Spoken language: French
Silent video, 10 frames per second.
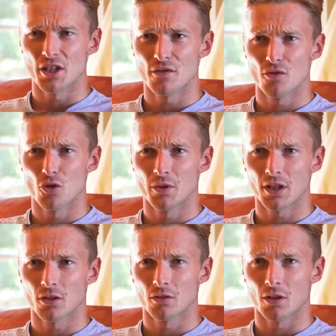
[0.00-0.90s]
est devenu
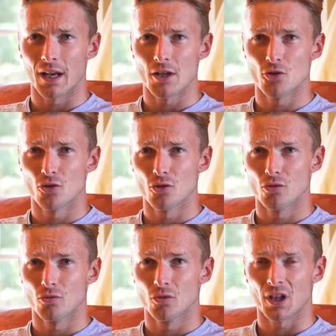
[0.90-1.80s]
peut-être à l'âge
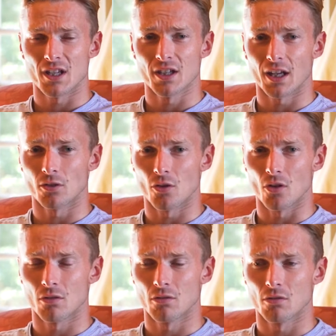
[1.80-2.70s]
de 13-14 ans.